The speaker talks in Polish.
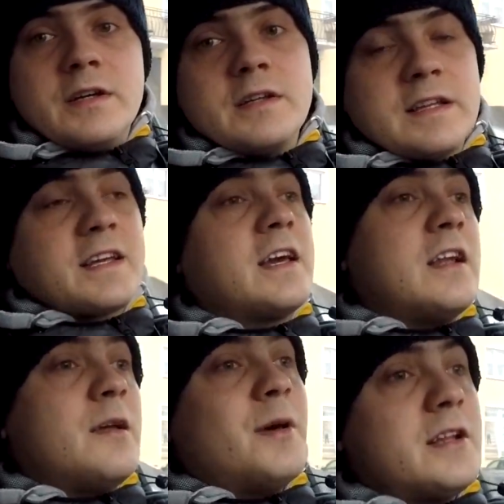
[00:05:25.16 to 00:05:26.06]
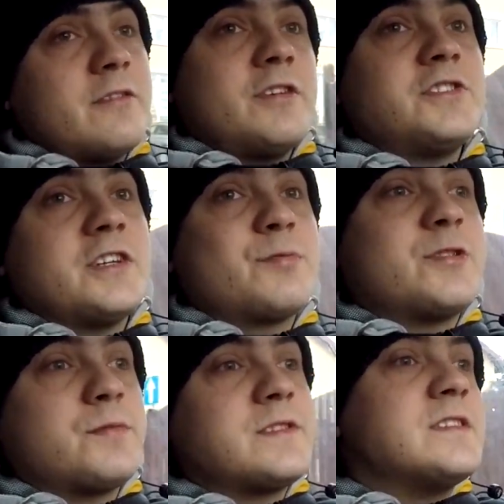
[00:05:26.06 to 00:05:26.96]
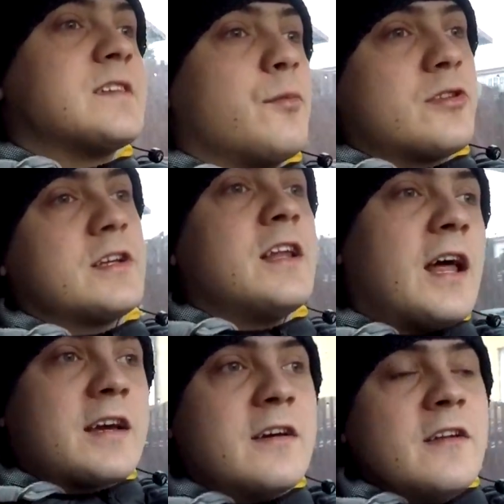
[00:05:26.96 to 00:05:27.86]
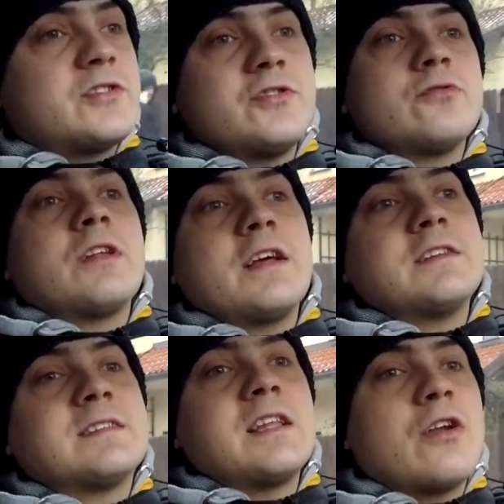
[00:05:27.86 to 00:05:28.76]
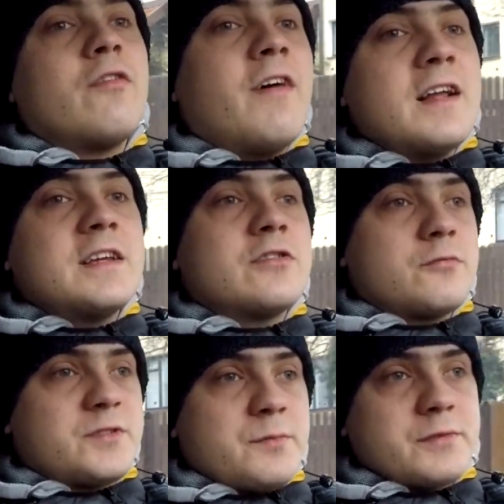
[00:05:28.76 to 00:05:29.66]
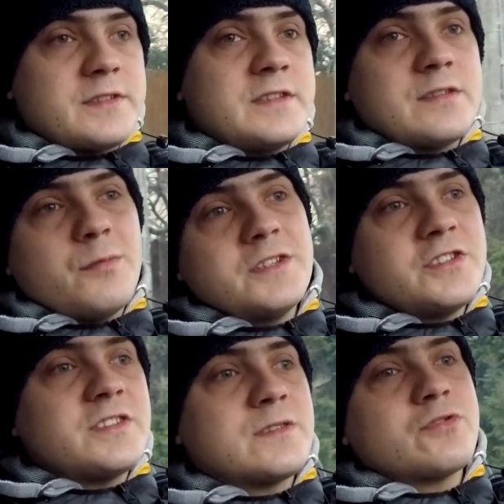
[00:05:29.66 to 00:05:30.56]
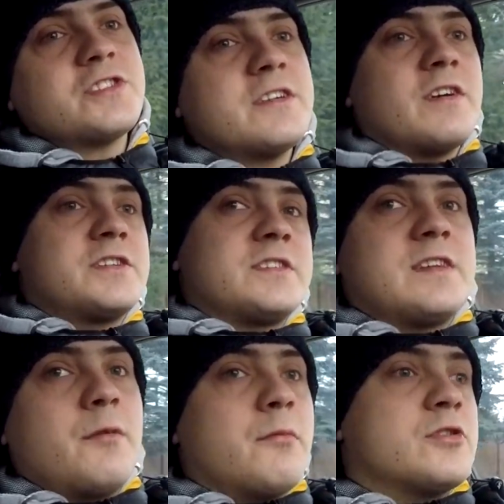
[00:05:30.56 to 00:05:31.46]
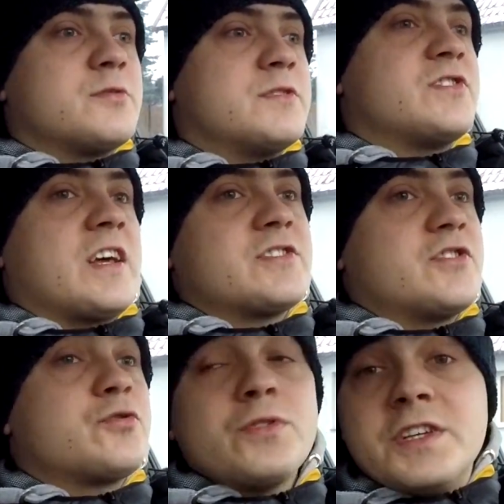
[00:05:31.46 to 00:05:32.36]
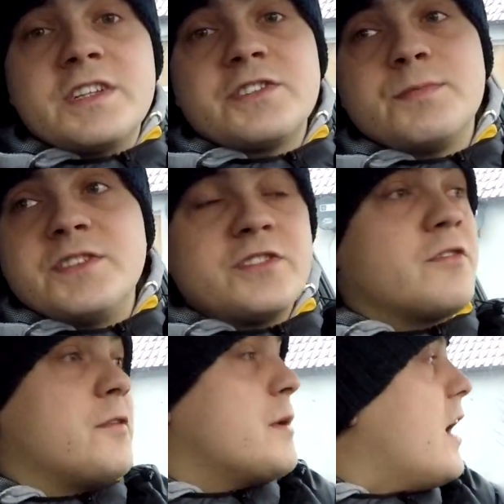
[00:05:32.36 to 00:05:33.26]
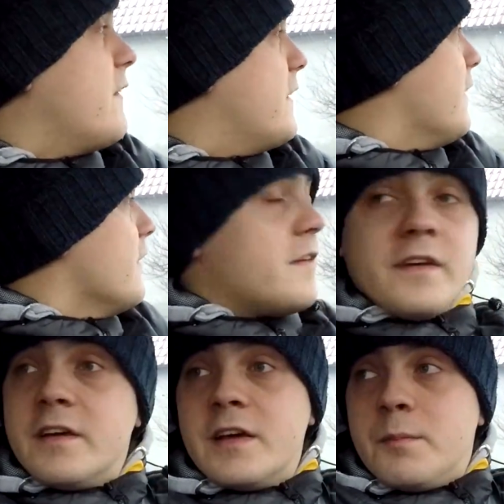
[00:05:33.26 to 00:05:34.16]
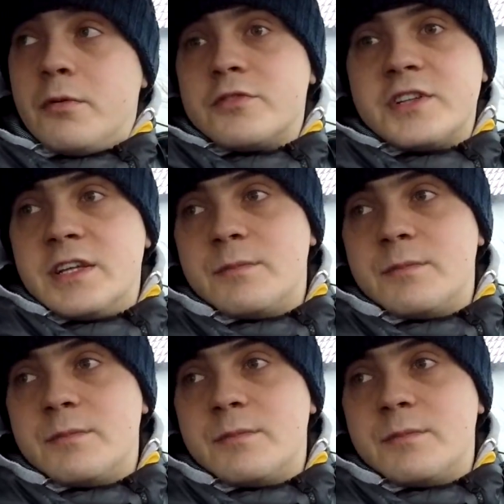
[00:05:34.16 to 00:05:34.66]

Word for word: Y, takie elementy właśnie jak przepustnica motylek, czy tutaj sterowanie tą przepustnicą będzie się zużywać. Czasami może być tak, że czujnik też będzie do wymiany y, położenia